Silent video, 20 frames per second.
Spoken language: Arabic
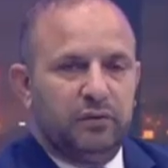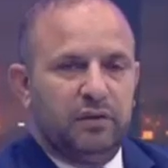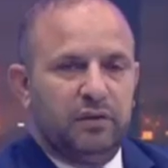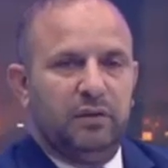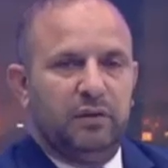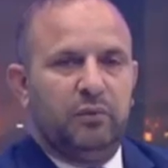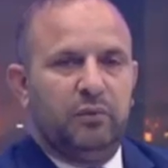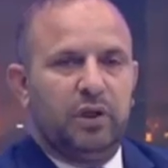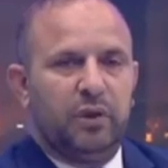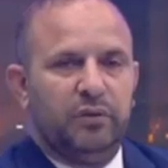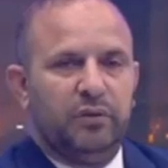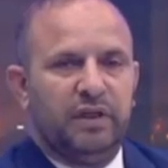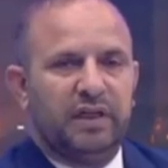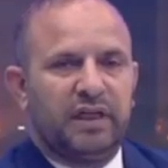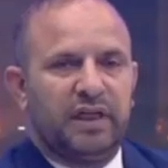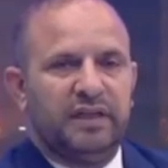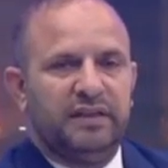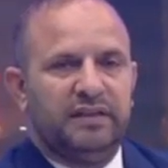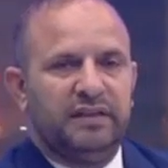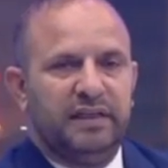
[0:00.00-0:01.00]
قلت المكونين
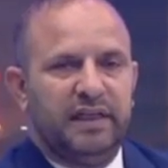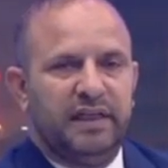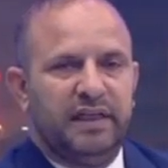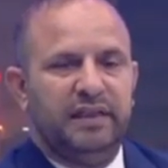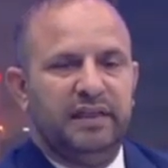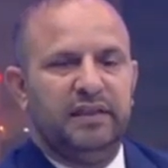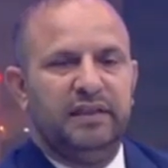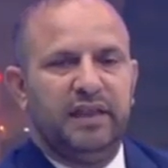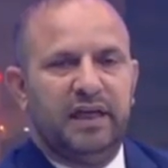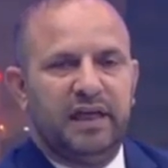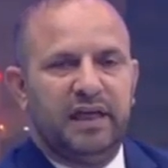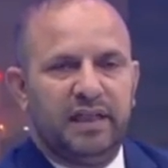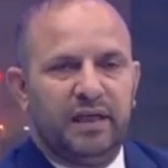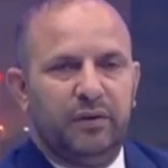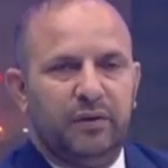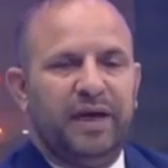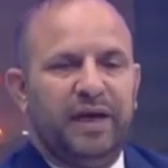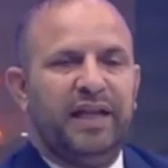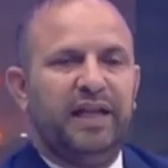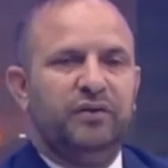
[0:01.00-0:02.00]
الرئيسيين نهضة
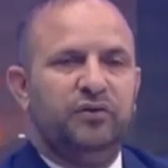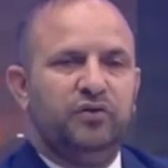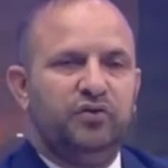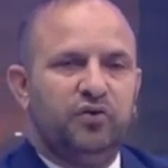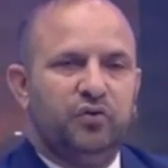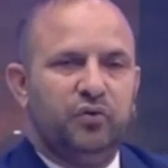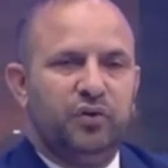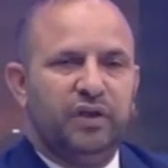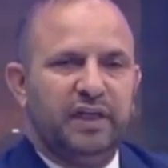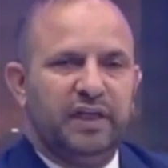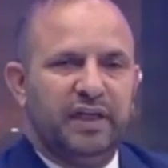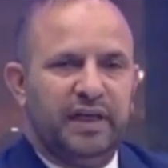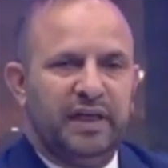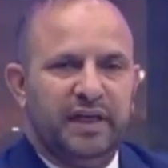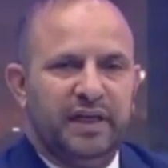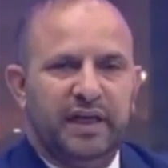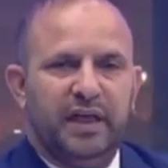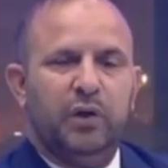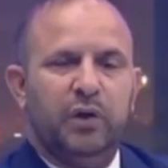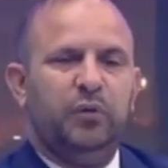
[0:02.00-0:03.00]
ورعاية دستورية
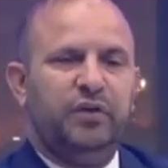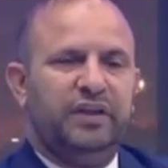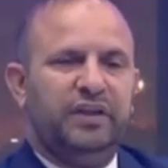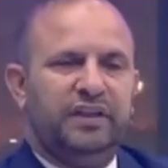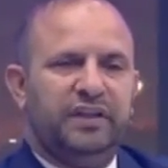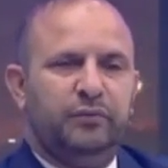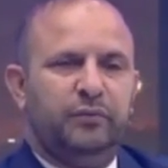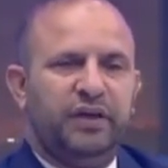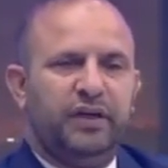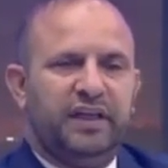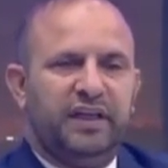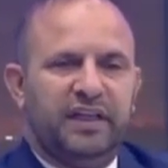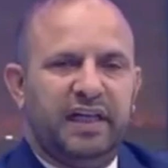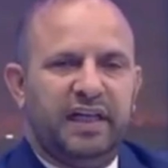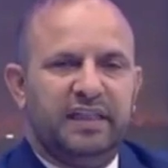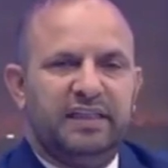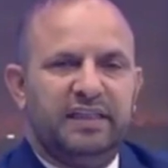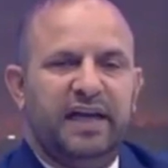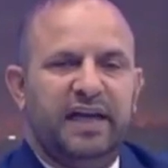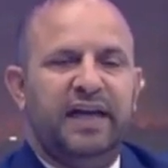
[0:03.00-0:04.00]
وحكيت, وحكيت على
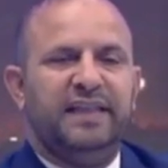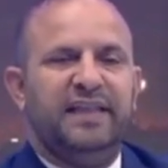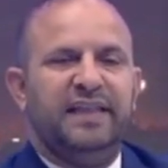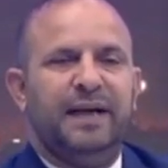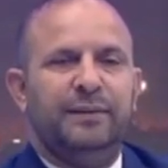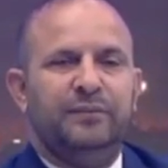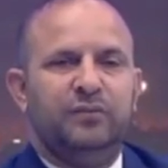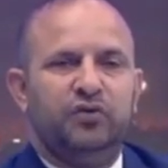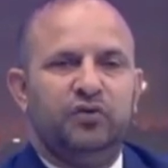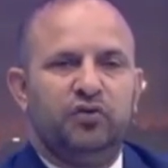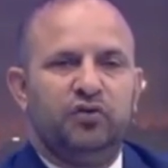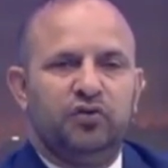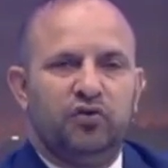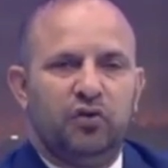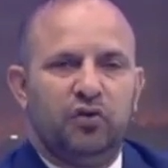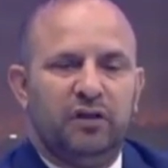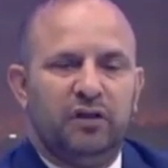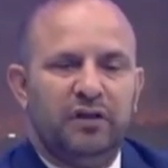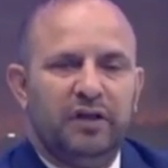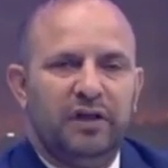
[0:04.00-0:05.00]
الاتحاد العام تونس
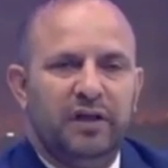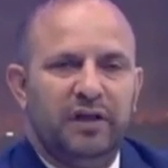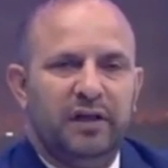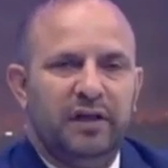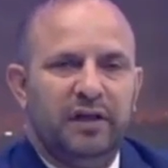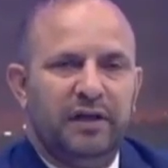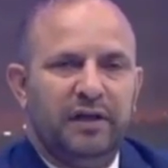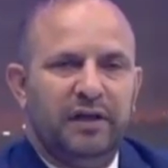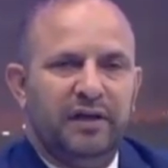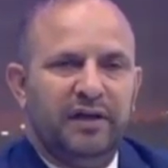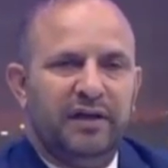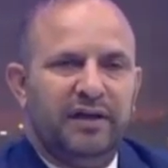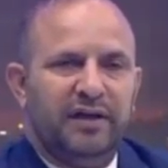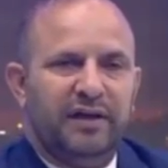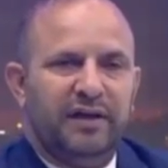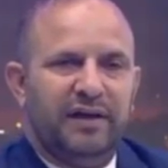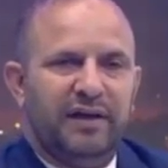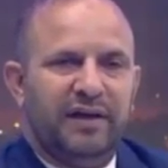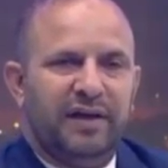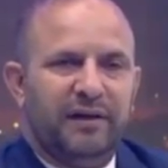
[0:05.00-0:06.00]
الشغل
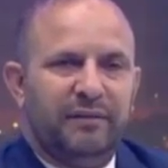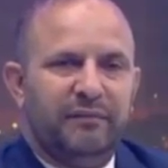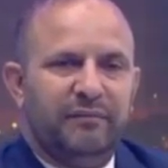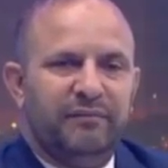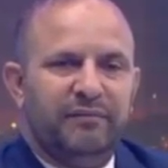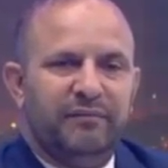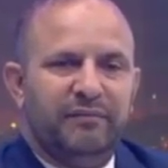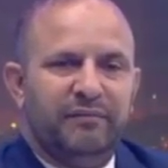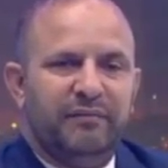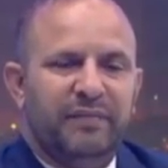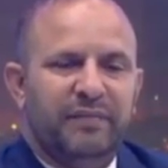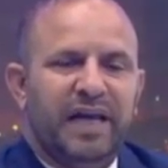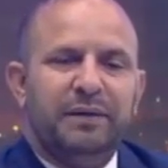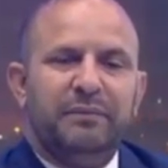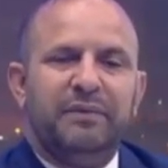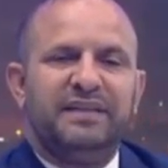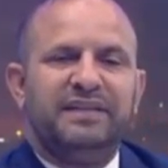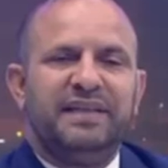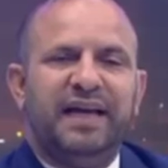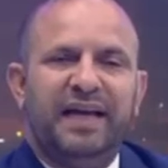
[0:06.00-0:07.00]
ما هي
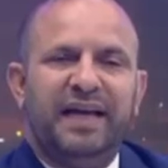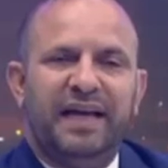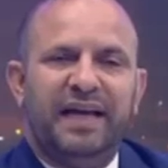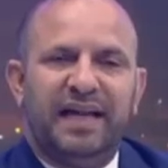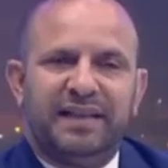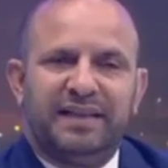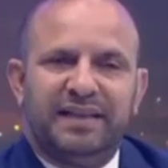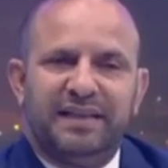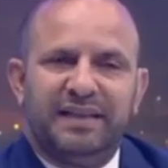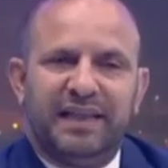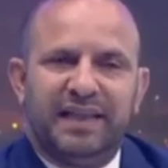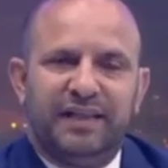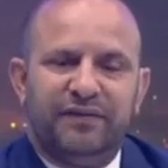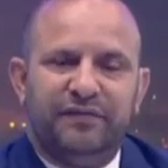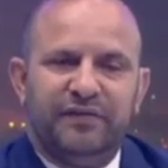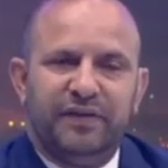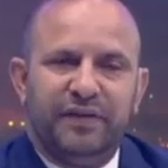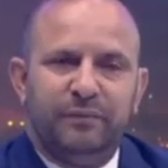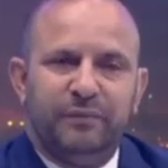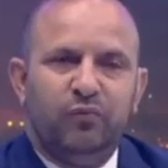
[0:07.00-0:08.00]
مساحة النهضة
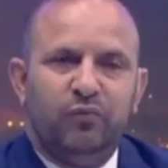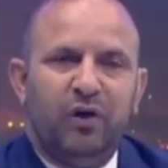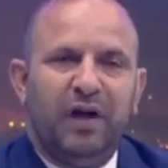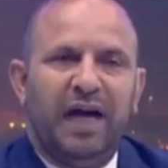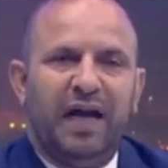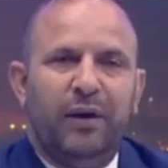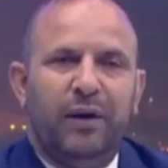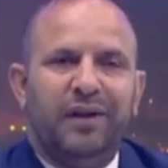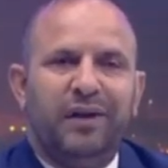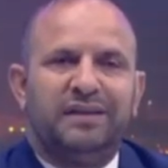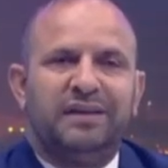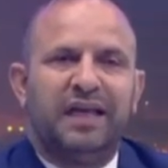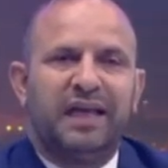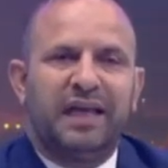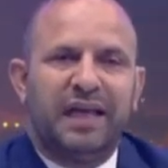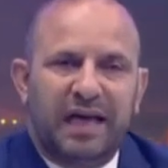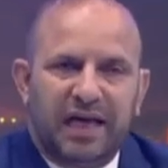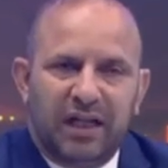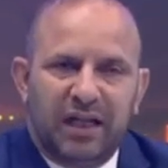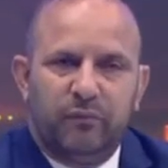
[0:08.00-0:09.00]
في محاولة
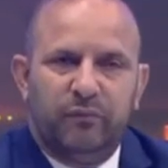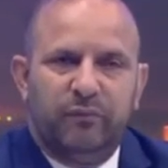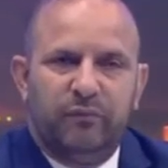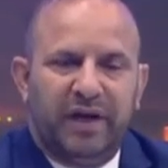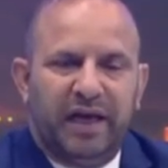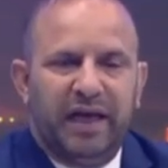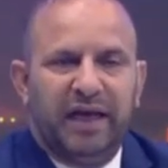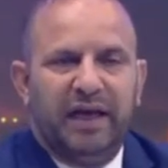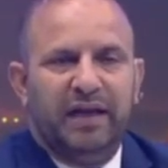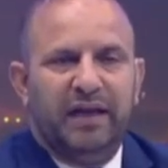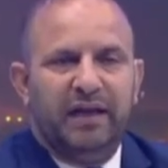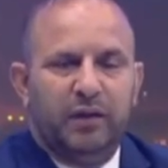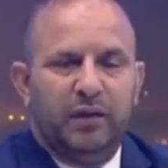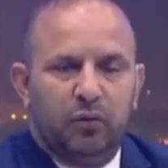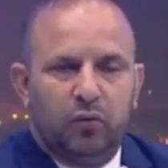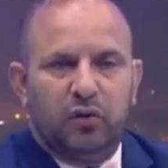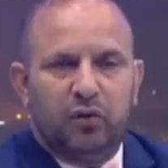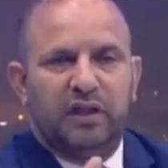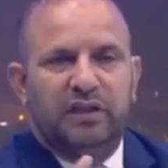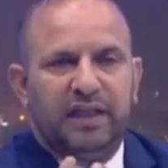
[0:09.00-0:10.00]
تقارب مع
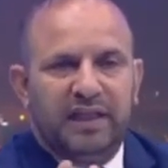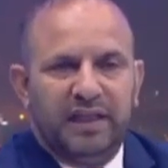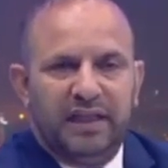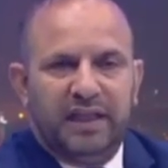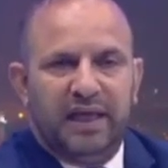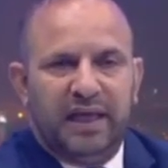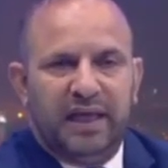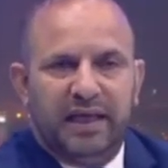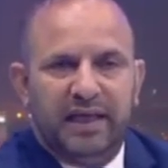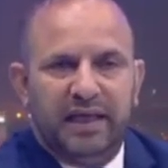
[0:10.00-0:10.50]
الكتلتين